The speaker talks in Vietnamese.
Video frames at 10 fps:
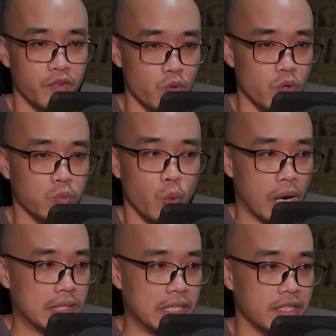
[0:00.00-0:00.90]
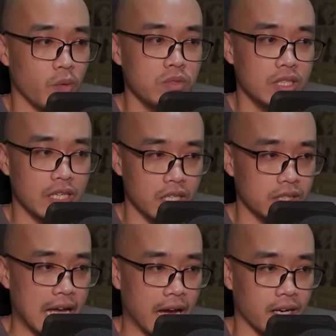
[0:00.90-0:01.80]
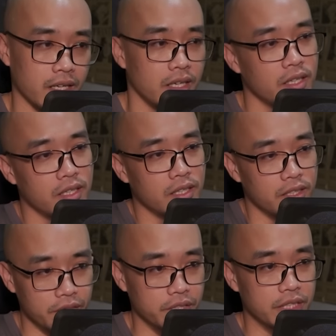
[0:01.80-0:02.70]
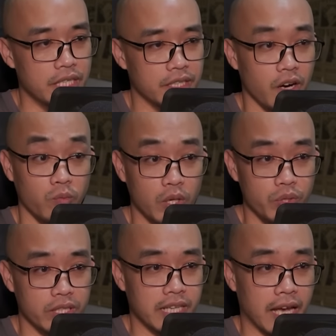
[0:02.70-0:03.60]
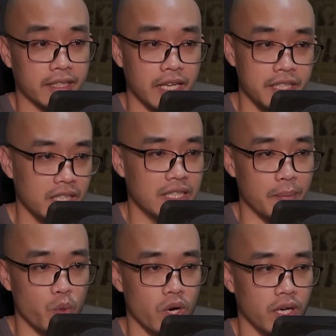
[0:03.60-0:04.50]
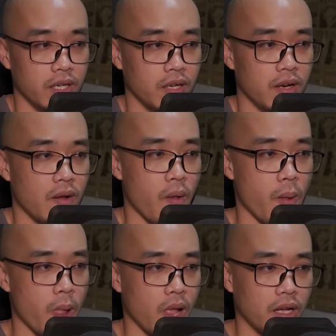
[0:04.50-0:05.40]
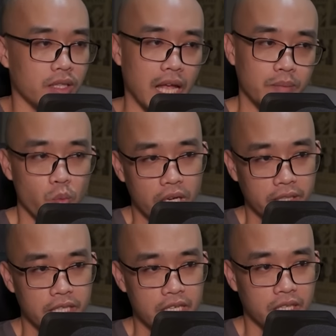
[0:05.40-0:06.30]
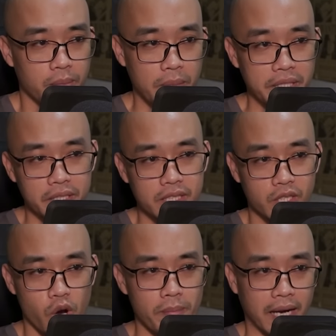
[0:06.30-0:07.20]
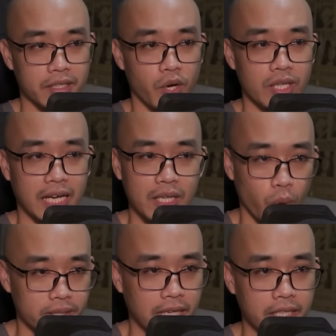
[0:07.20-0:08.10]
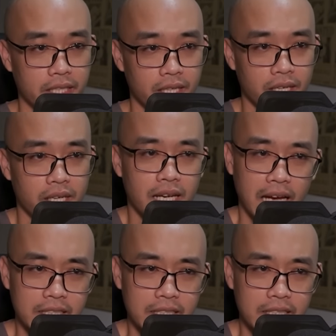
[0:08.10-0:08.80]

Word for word: Một tiền bối, tại hạ vừa mới nhận được tin tức, sứ giả đại nhân chịu trách nhiệm sơ tuyển danh ngạch Bì Thành ra biển đã đến trong thành, hiện tại sẽ tới nghỉ ngơi ở dịch trạm gần Tây Thành.